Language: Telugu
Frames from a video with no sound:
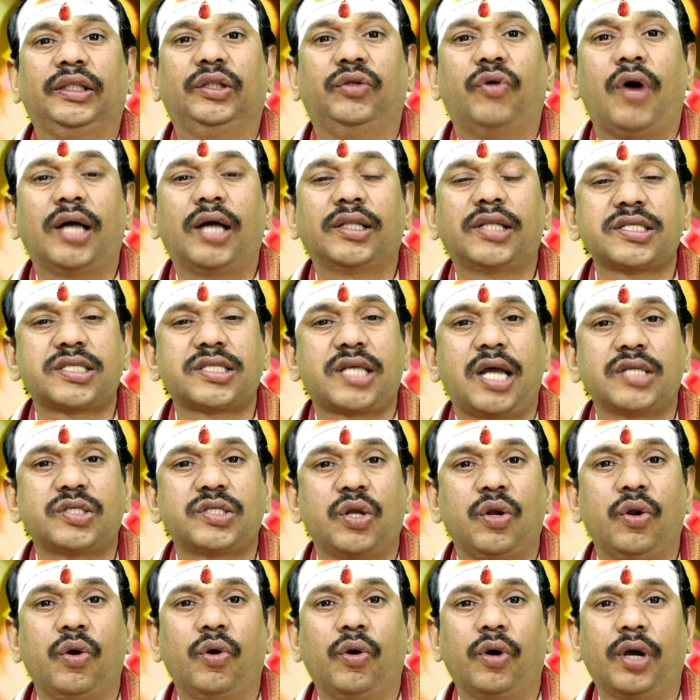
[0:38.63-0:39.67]
ద్వాదశ
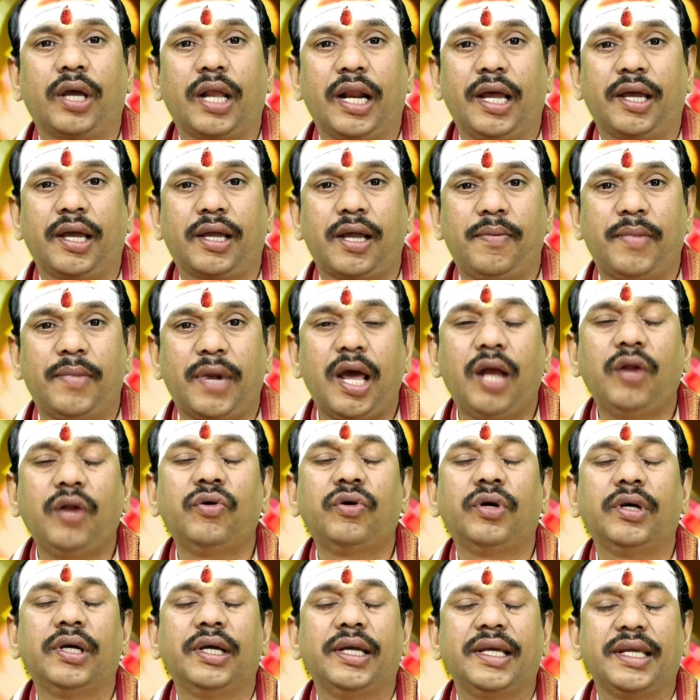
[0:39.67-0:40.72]
రాశుల్లో గ్రహ గమనాలు
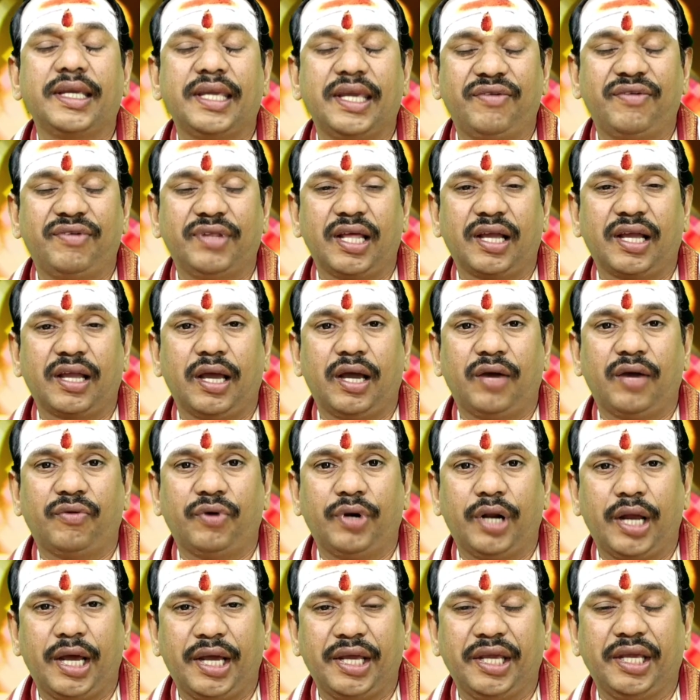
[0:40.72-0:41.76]
ఈ విధంగా
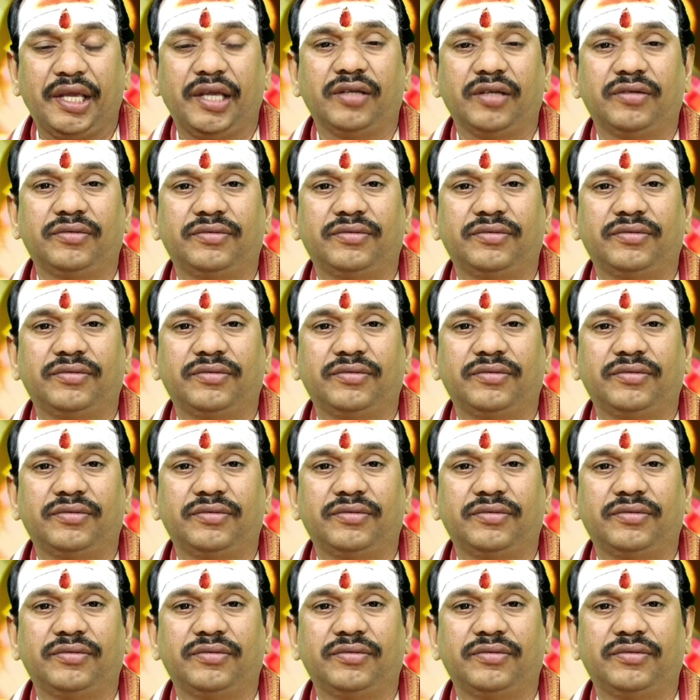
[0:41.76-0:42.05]
ఉన్నాయి